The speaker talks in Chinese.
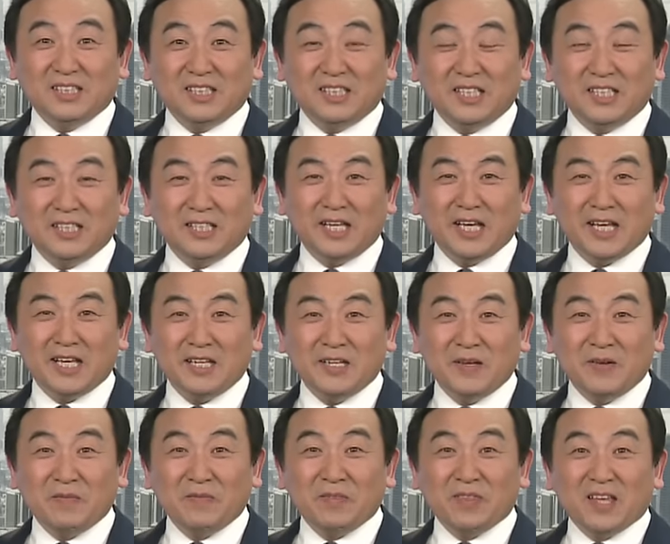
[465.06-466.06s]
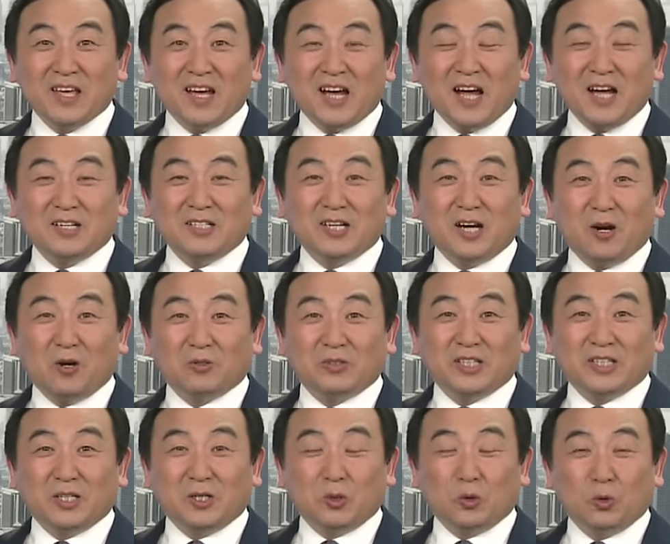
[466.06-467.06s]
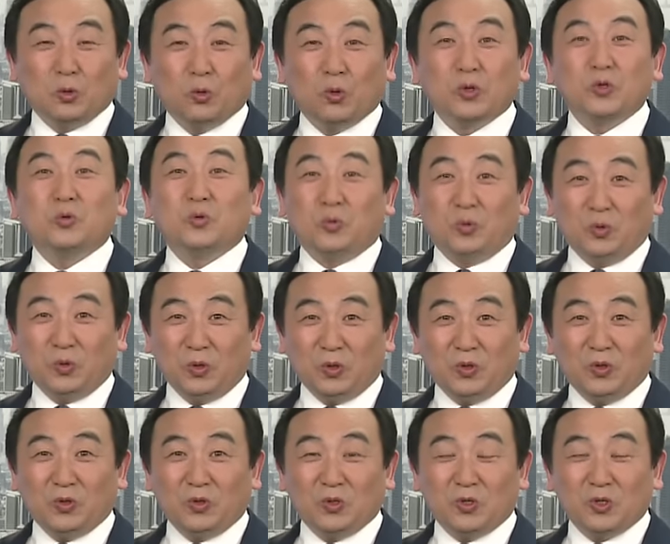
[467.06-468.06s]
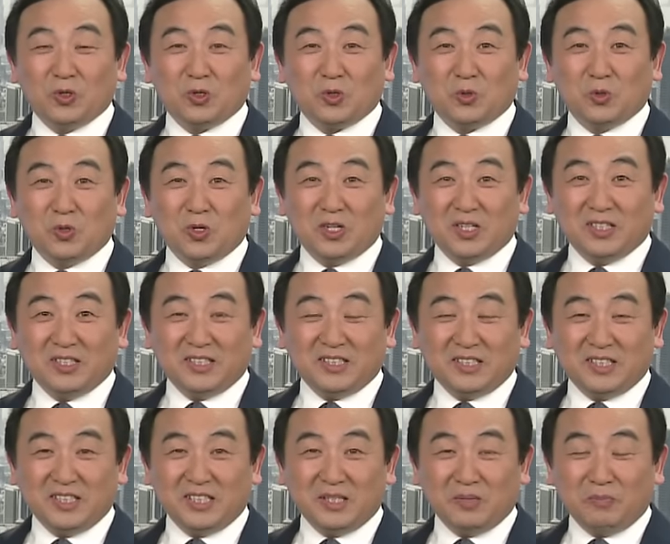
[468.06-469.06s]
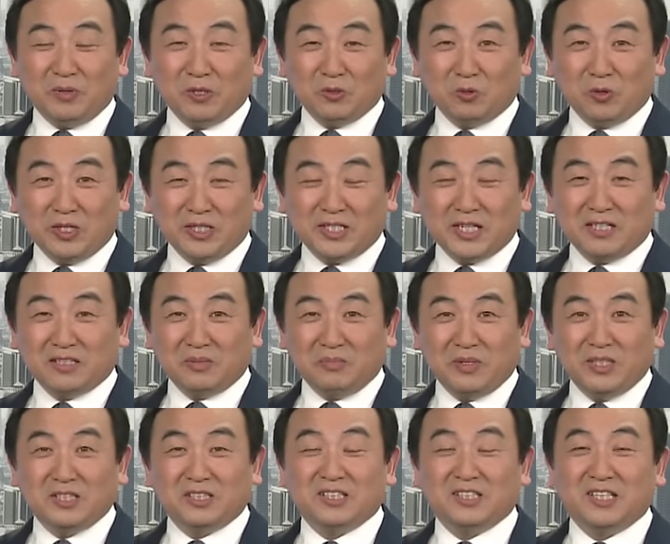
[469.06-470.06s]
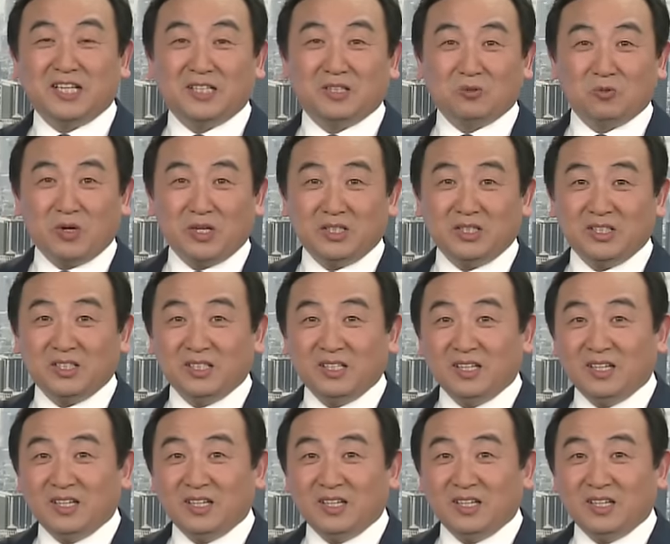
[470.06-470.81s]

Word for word: 今天按照这个罗宇说，习近平对江泽民之间的关系，